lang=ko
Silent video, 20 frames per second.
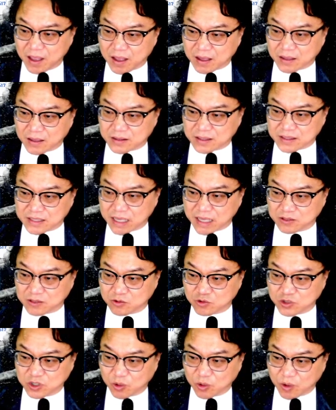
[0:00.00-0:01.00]
자, 상승
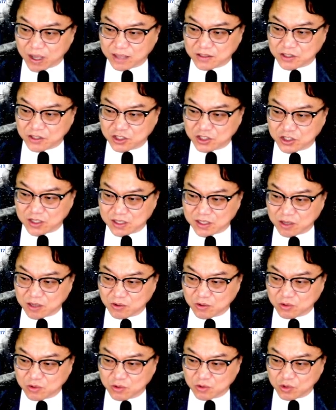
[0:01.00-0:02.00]
추세 완전
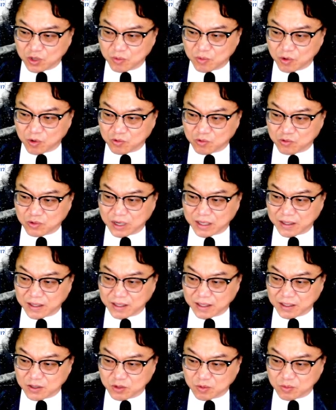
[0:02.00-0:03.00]
전환하고 눌림목
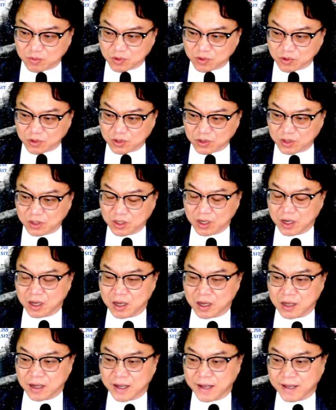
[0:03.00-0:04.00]
구간인 종목을
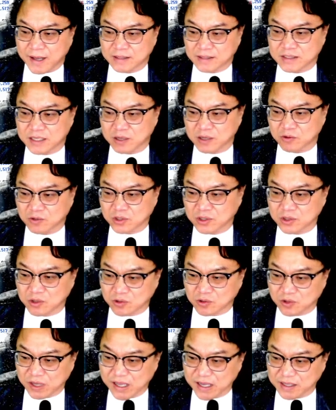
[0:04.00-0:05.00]
아,
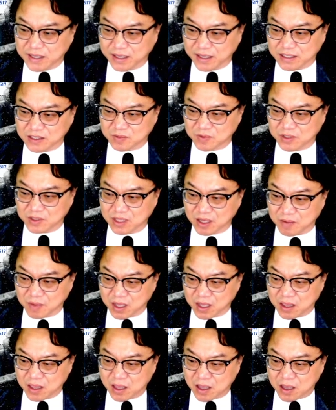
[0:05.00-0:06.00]
최우선적으로 해야 되겠습니다만
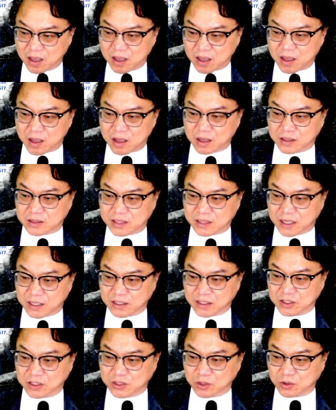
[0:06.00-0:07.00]
자,
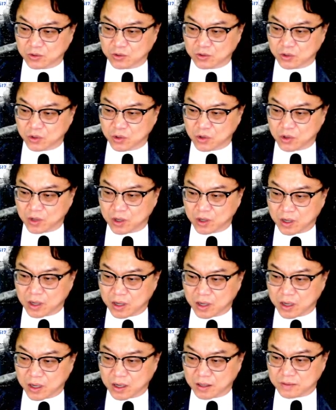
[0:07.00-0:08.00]
이 정도
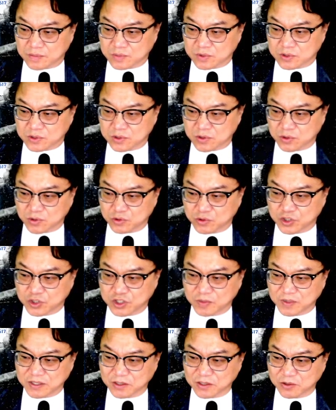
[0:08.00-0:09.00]
아, 저 육십
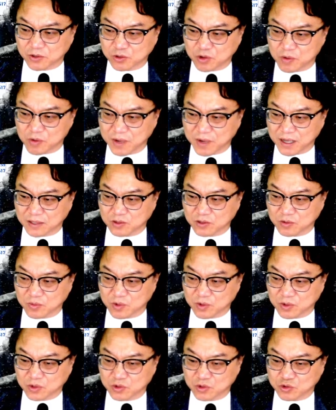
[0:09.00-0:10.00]
일 정도 돌파한
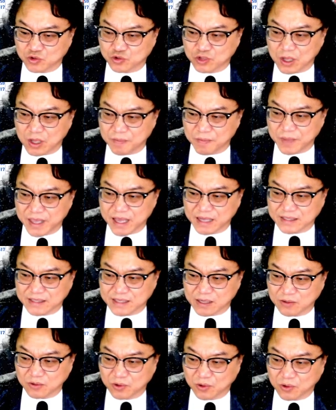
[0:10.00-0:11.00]
종목은 순환매
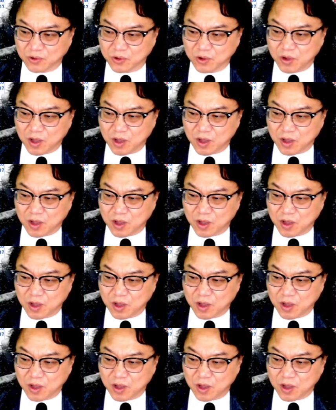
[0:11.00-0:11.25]
양상으로